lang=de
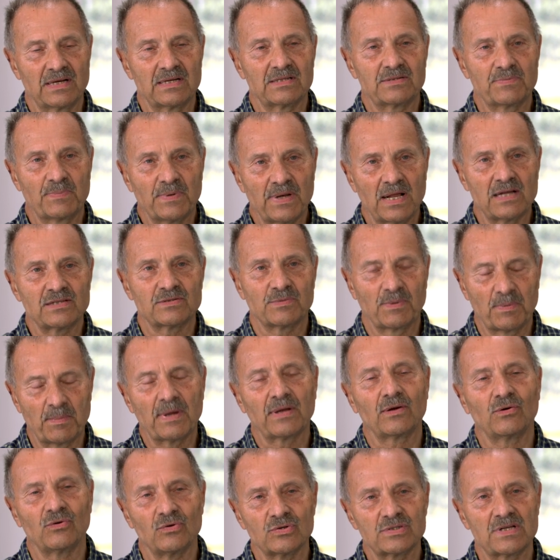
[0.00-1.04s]
ich bin also bei
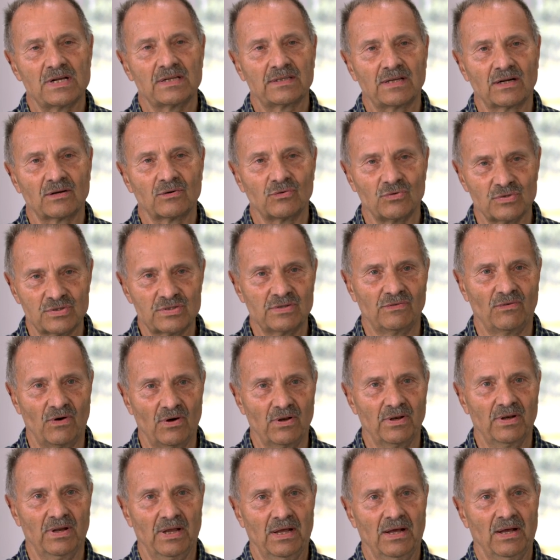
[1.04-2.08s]
meinen Großeltern groß
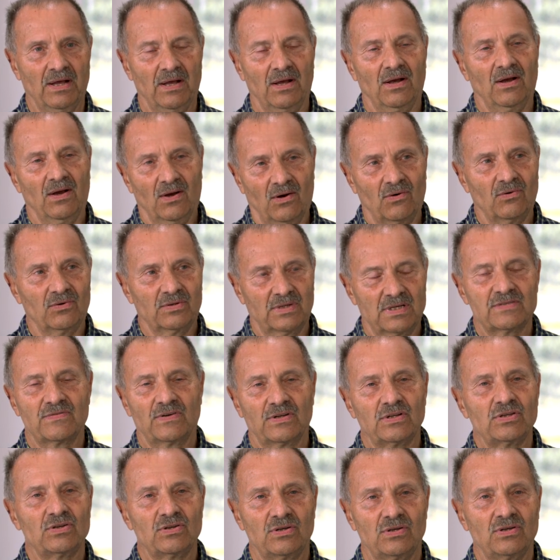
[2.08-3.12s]
geworden und das
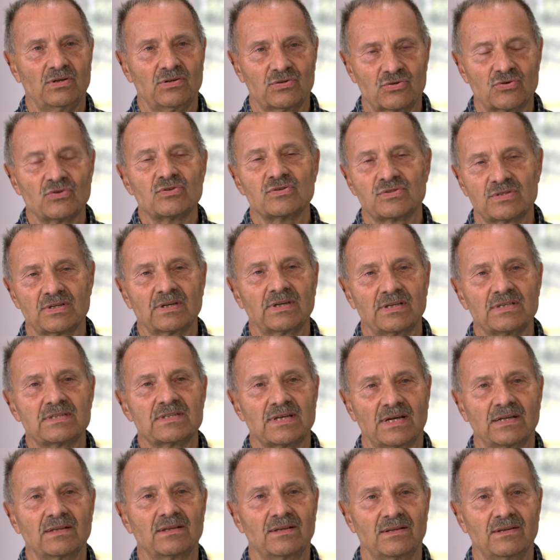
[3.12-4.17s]
war die schönste
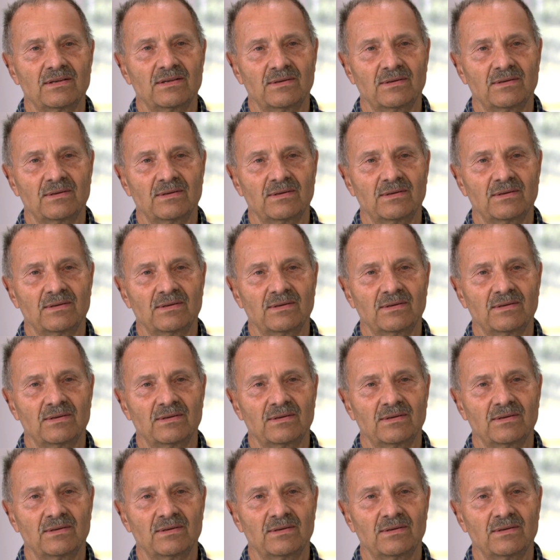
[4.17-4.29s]
Kindheit,